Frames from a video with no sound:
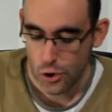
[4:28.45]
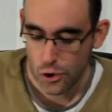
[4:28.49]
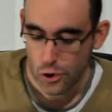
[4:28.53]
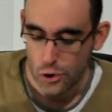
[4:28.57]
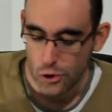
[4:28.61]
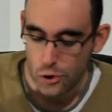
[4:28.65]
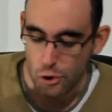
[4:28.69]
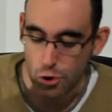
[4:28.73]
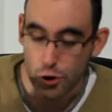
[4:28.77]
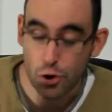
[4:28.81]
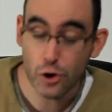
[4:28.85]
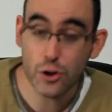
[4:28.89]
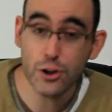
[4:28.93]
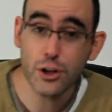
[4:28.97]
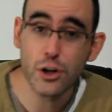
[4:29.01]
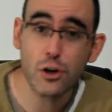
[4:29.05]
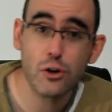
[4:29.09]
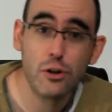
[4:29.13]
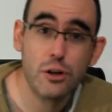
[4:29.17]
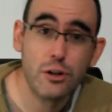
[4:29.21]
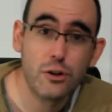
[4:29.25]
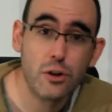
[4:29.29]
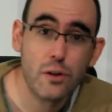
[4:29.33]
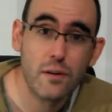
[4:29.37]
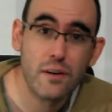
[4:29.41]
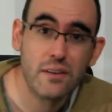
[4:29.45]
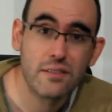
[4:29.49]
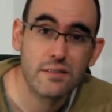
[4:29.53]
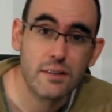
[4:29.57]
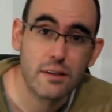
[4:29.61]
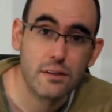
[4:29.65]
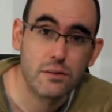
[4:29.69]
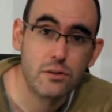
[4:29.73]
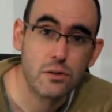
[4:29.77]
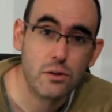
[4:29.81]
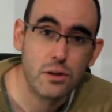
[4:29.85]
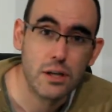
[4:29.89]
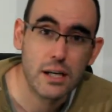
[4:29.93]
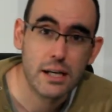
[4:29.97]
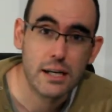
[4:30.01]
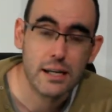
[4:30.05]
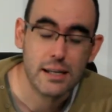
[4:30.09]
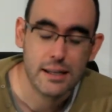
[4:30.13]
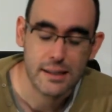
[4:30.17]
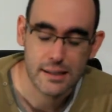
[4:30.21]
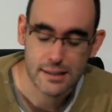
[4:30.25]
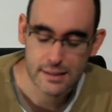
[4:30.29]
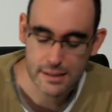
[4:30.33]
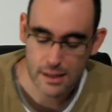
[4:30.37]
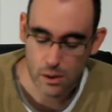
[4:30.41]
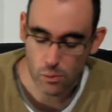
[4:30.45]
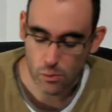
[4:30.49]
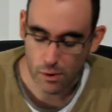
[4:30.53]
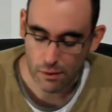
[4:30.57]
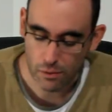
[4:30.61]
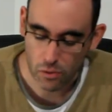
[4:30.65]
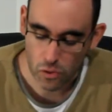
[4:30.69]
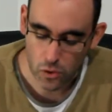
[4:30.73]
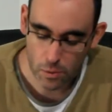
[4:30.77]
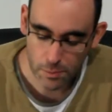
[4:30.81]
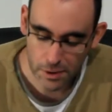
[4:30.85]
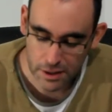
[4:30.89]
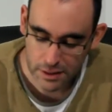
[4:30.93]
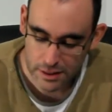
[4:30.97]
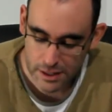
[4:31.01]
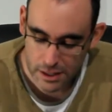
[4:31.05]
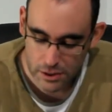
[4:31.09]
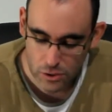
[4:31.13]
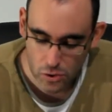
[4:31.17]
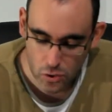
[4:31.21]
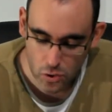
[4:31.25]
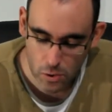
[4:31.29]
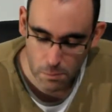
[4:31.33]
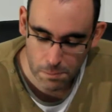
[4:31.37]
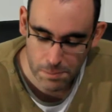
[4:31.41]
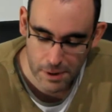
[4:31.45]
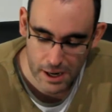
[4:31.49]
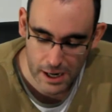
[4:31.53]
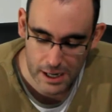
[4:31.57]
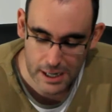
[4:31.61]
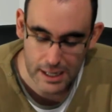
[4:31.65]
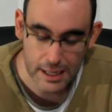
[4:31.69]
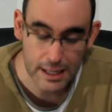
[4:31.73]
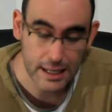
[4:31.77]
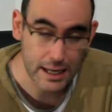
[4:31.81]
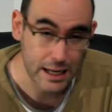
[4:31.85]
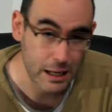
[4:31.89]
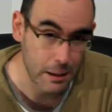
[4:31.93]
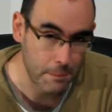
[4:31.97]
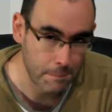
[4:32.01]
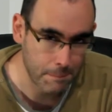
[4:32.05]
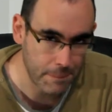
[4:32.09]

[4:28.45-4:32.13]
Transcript: Lo irónico de toda esta historia es que cuando me intento comprar el